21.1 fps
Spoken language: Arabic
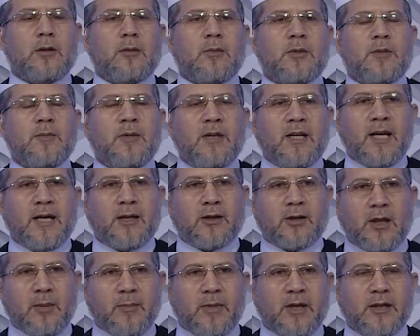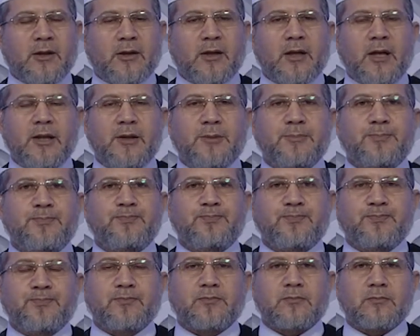بسم الله الرحمن الرحيم
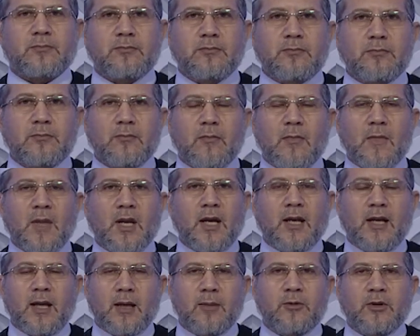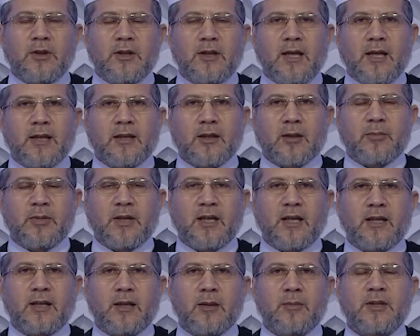الحمد لله رب
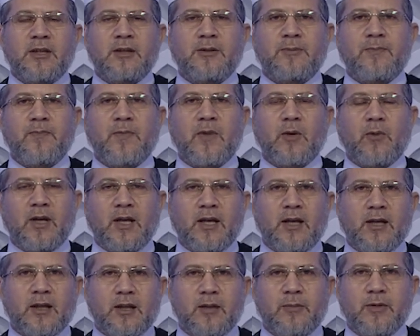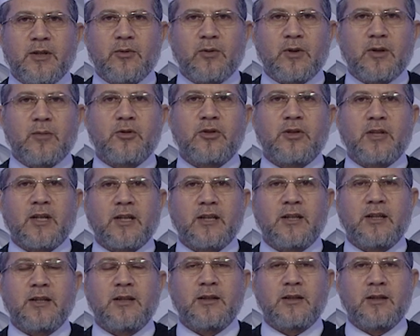العالمين والعاقبة
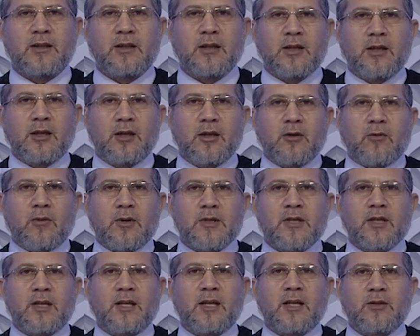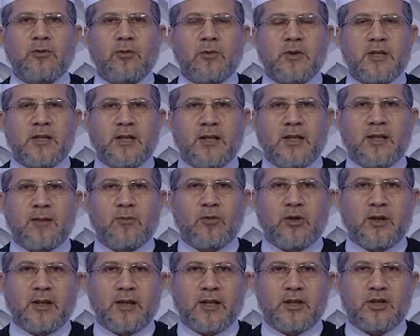للمتقين والصلاة والسلام
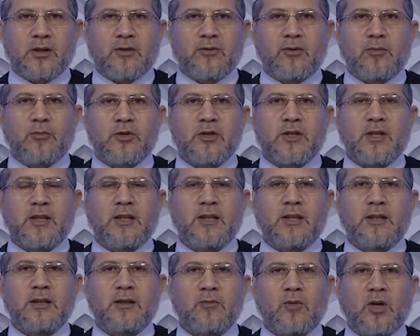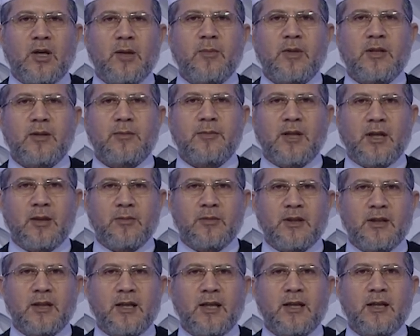على أشرف المرسلين محمد بن
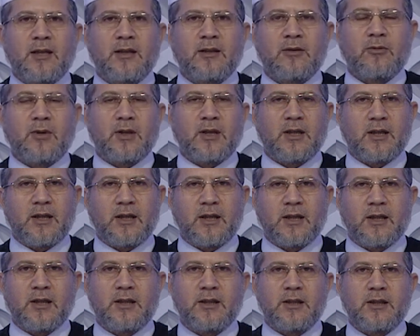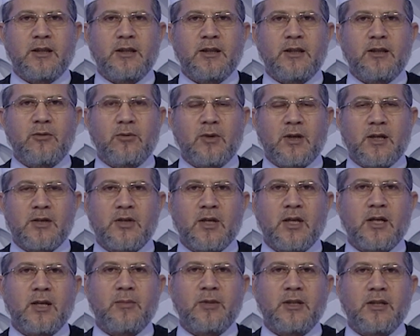عبد الله وعلى آله
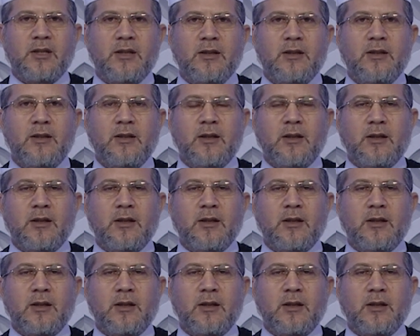وأصحابه